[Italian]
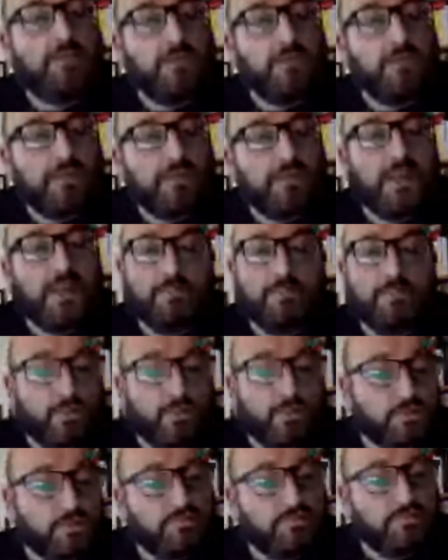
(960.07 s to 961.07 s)
voglio dire,
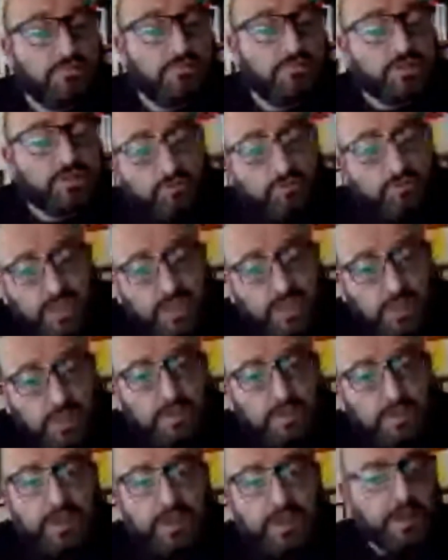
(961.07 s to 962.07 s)
piuttosto
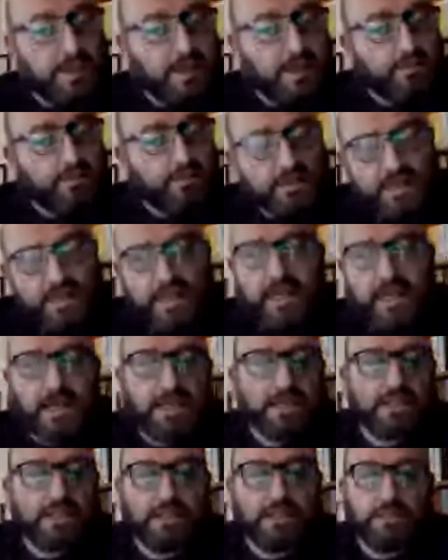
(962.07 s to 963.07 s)
discutibile in alcuni
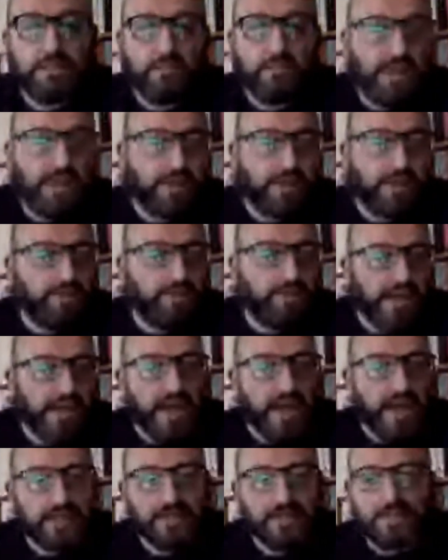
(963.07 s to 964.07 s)
casi, meno in
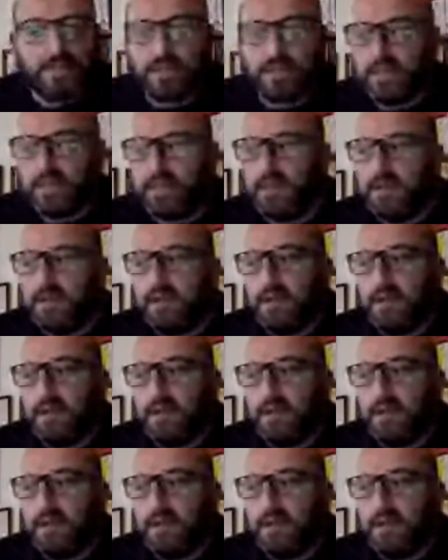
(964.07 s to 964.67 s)
altri.